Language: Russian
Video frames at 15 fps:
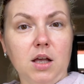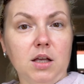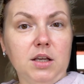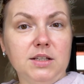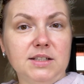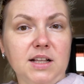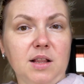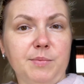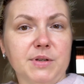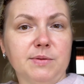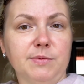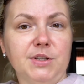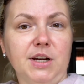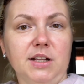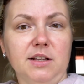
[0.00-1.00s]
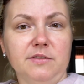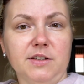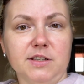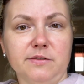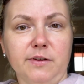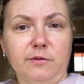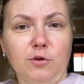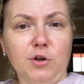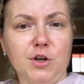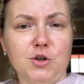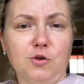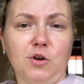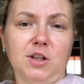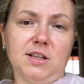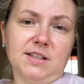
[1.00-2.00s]
И села, посмотрела все свои блоги,
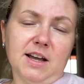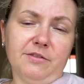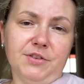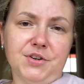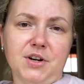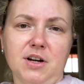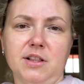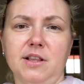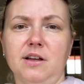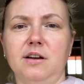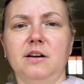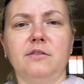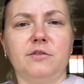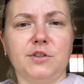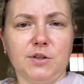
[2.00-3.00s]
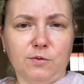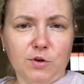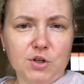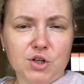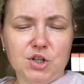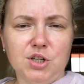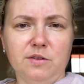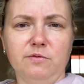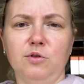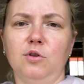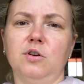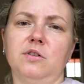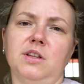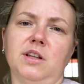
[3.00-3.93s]
еще куда завтракала, сегодняшний блог,